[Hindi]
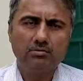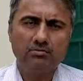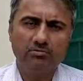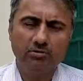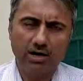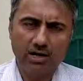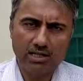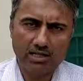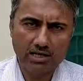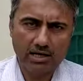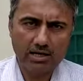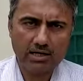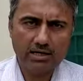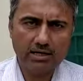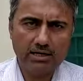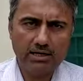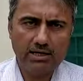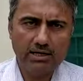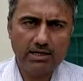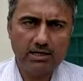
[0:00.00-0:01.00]
वालदेन
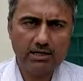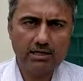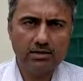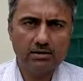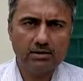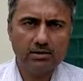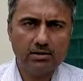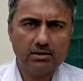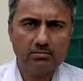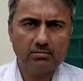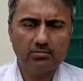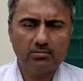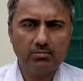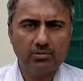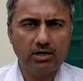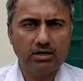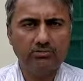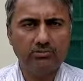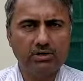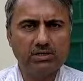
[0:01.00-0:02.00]
के लिए
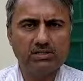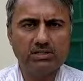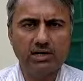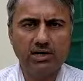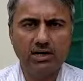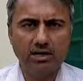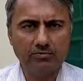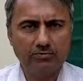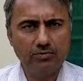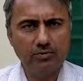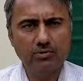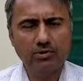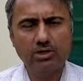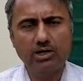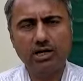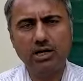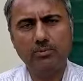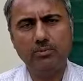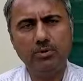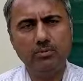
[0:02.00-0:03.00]
इवन सहाफ़ियों के
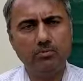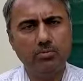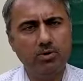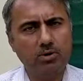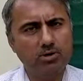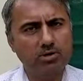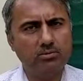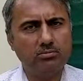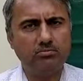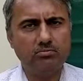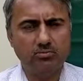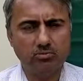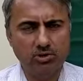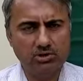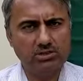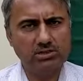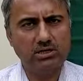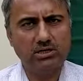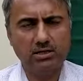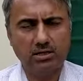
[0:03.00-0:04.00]
लिए भी बहुत
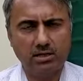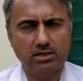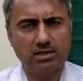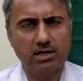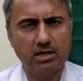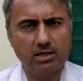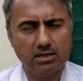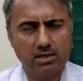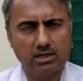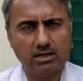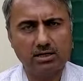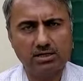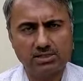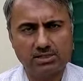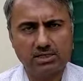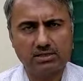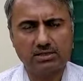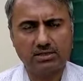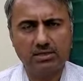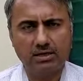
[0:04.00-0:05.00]
मौसर किरदार अदा कर
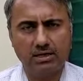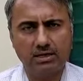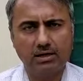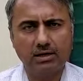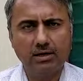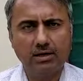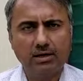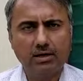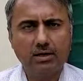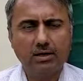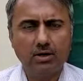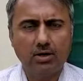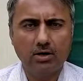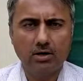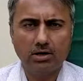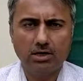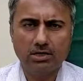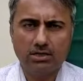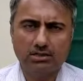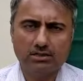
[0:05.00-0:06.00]
सकती हैं
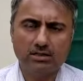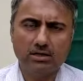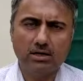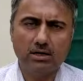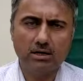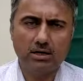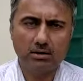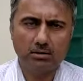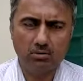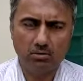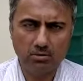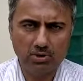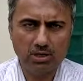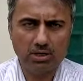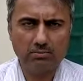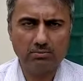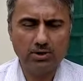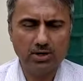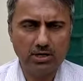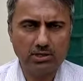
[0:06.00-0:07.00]
और इसका
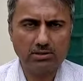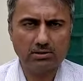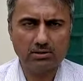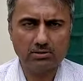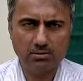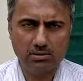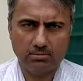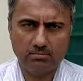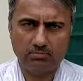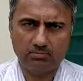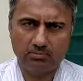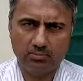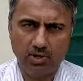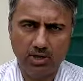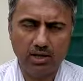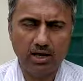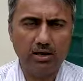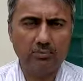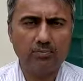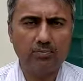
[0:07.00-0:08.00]
होना बड़ा
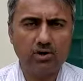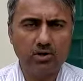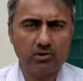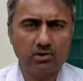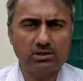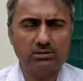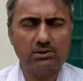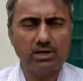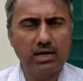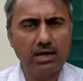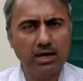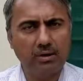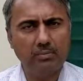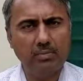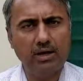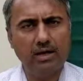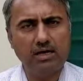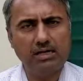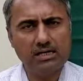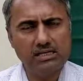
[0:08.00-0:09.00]
अहम अहम
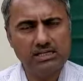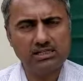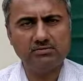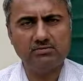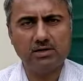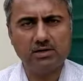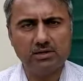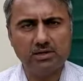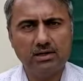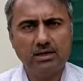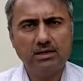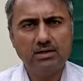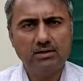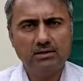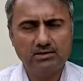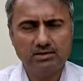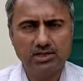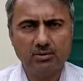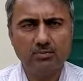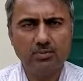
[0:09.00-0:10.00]
है इस वक्त
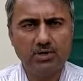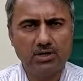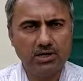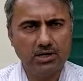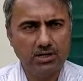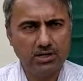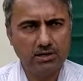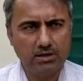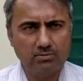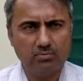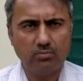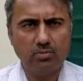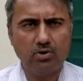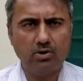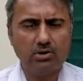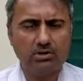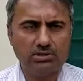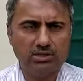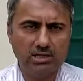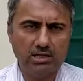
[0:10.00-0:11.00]
जबकि
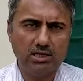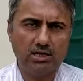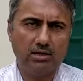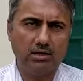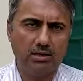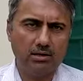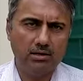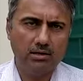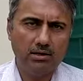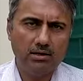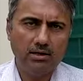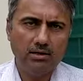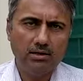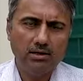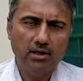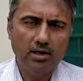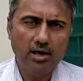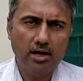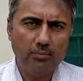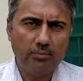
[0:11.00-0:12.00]
बहुत ज़्यादा
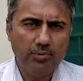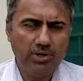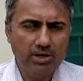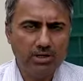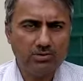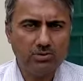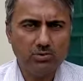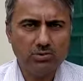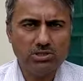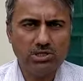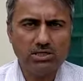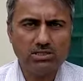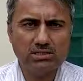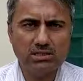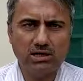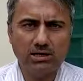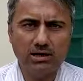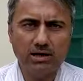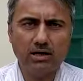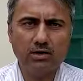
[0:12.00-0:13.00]
हम एक दूसरे
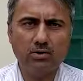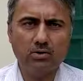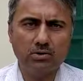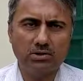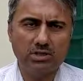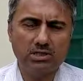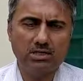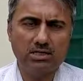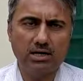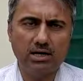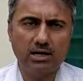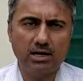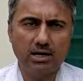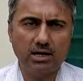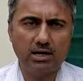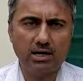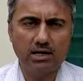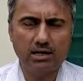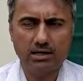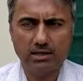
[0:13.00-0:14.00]
से अलग होते जा
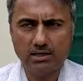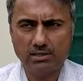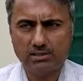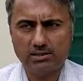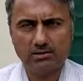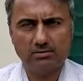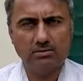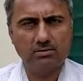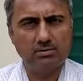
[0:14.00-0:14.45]
रहे हैं इस